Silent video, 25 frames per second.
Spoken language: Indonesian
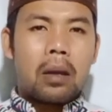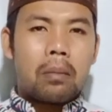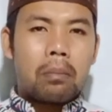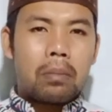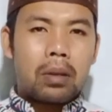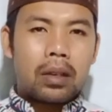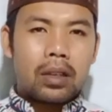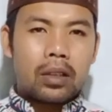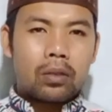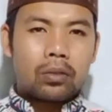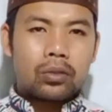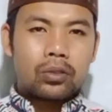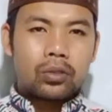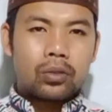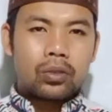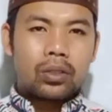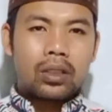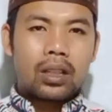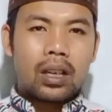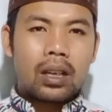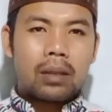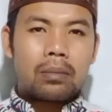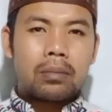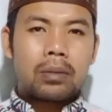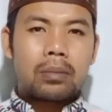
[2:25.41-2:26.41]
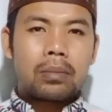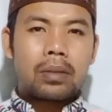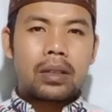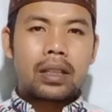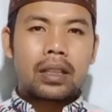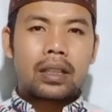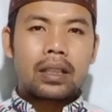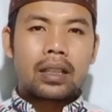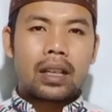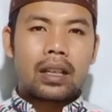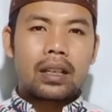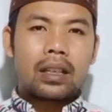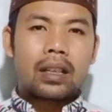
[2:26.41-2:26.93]
Beliau juga
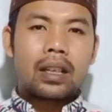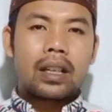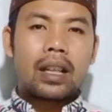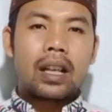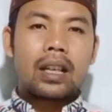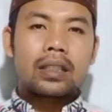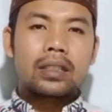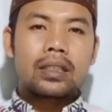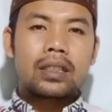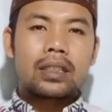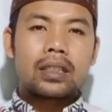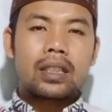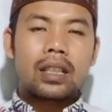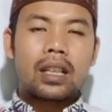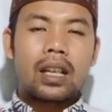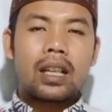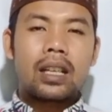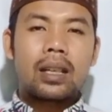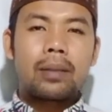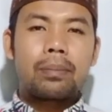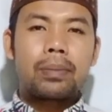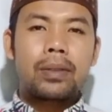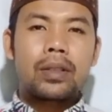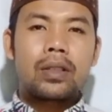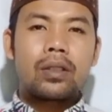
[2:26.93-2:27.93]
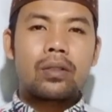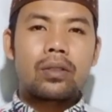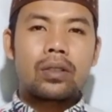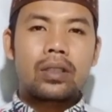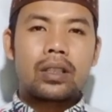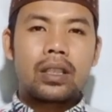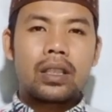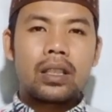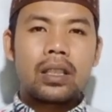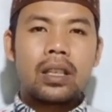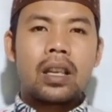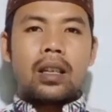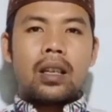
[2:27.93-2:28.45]
memberikan reaksi terhadap video
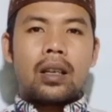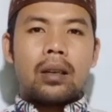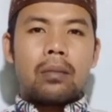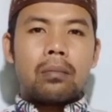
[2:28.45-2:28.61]
ini.